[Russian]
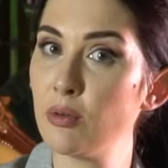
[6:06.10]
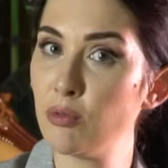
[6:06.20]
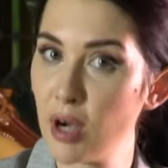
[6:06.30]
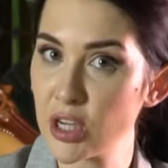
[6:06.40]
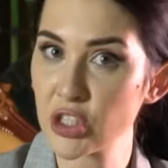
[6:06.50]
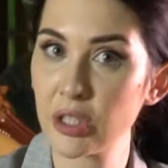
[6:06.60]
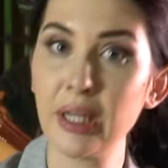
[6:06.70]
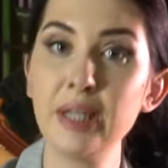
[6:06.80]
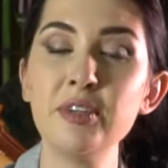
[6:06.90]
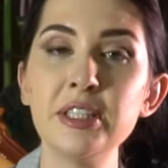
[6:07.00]
Важно,
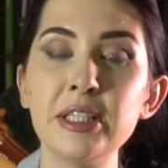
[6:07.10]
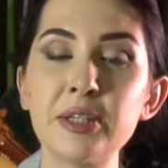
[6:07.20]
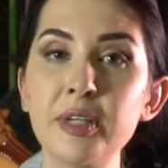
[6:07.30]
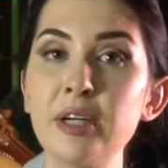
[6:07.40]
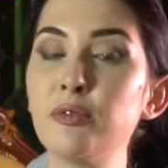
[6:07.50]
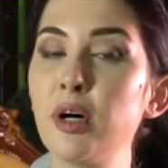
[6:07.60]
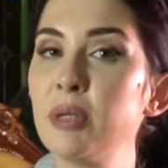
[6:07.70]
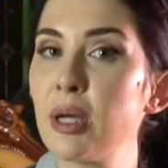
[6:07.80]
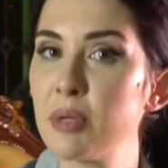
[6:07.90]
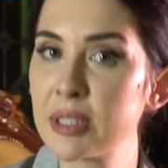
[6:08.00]
для инвестирования вам
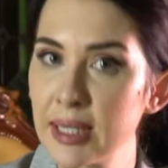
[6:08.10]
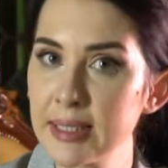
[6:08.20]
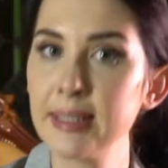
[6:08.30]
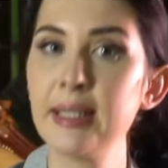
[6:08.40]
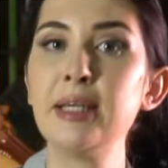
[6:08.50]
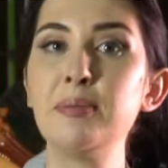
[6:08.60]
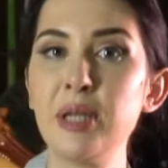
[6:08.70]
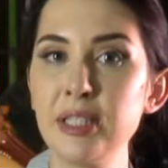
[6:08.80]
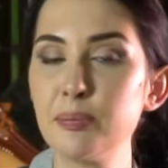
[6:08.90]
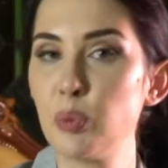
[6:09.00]
не обязательно
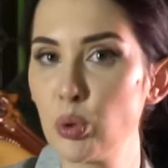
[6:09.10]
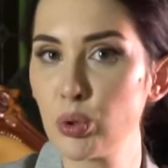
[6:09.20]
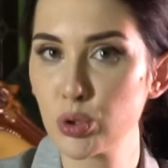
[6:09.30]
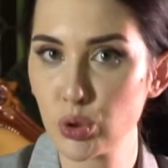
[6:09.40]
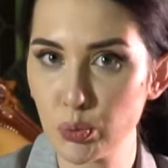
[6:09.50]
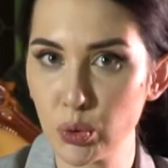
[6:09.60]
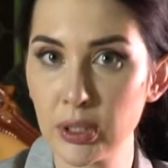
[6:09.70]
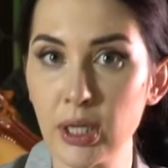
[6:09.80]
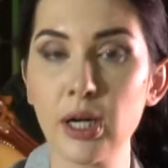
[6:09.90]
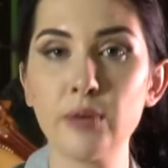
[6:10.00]
иметь полную сумму,
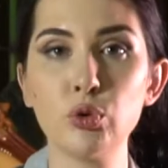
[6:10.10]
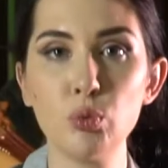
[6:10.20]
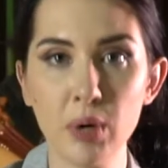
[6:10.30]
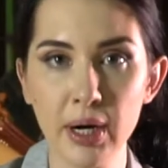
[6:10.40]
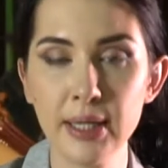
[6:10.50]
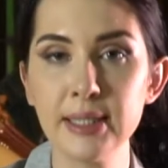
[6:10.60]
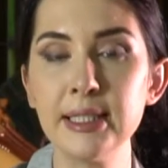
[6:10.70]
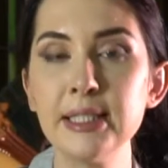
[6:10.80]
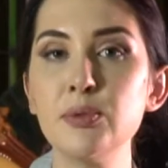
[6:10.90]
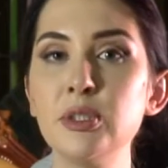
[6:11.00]
так как в Дубае
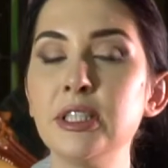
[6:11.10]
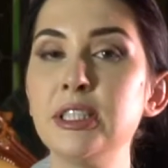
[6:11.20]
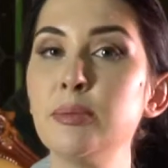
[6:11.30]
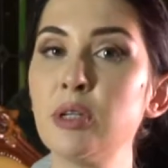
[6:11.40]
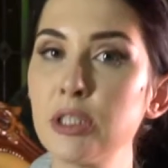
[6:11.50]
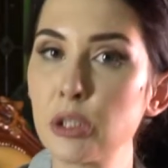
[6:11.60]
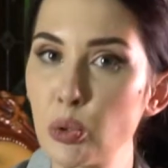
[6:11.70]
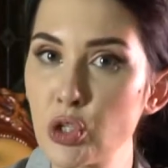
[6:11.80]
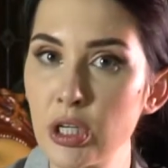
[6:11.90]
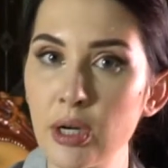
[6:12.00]
действует система
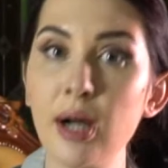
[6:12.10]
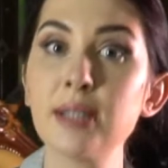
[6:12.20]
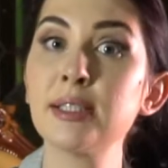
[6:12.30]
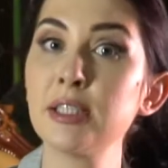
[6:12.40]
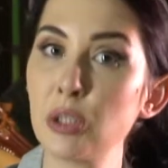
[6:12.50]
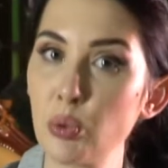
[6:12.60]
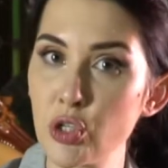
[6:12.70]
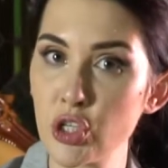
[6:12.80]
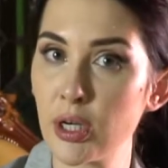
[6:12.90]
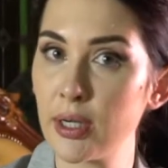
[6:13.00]
рассрочки от
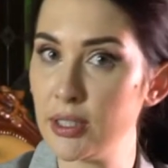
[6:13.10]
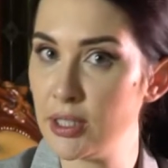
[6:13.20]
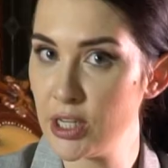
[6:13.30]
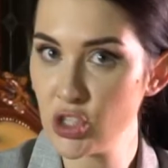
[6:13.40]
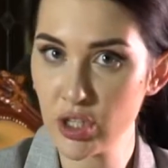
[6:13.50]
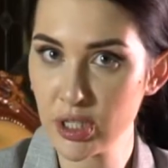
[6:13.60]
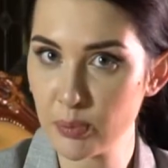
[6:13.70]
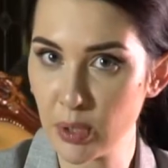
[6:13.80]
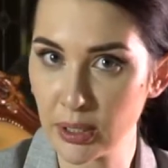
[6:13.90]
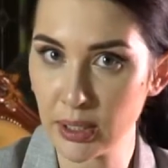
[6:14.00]
застройщика, не через
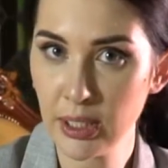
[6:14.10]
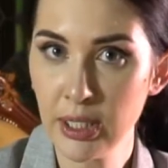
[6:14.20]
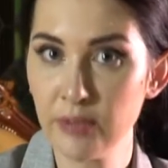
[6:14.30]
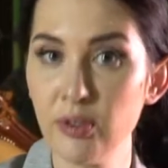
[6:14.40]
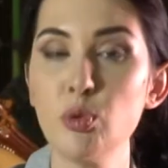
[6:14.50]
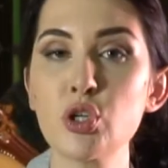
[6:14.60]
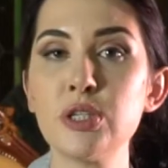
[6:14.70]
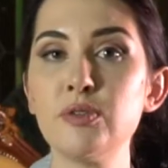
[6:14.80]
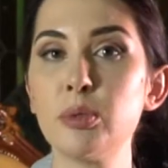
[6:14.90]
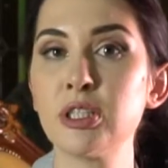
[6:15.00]
банк. Вы
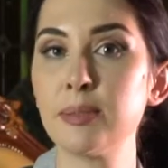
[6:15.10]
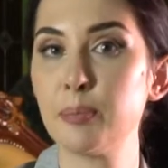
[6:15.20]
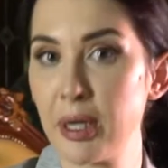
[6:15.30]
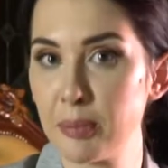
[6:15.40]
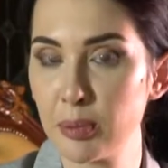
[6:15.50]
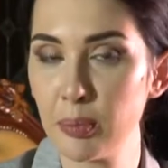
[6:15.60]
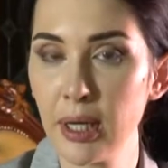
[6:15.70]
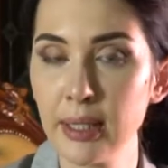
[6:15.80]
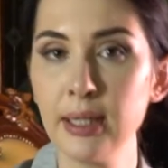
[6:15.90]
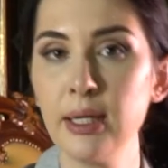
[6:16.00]
можете выбрать payment
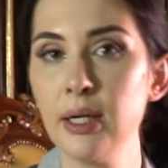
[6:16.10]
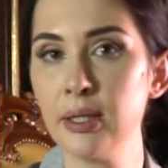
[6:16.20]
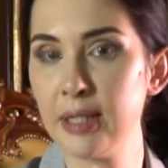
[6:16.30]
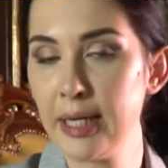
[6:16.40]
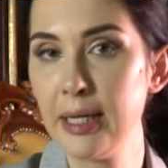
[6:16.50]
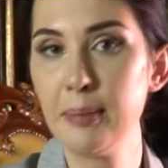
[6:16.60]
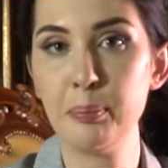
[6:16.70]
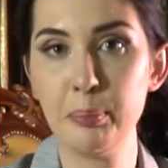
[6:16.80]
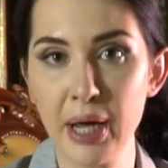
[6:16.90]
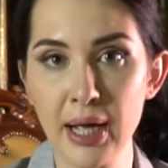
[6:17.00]
план 3,
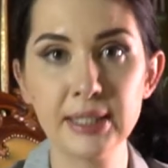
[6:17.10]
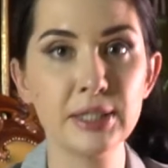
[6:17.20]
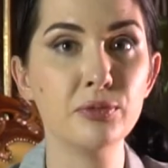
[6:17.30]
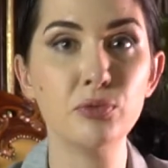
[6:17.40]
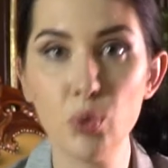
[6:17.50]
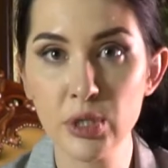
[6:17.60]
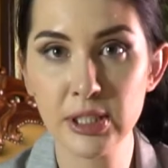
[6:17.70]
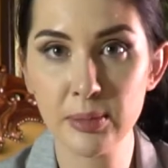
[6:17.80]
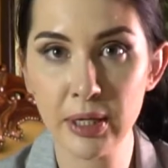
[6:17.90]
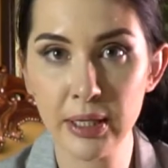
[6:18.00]
5,
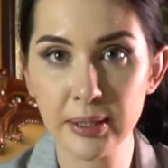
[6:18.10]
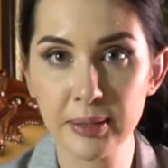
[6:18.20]
8 лет.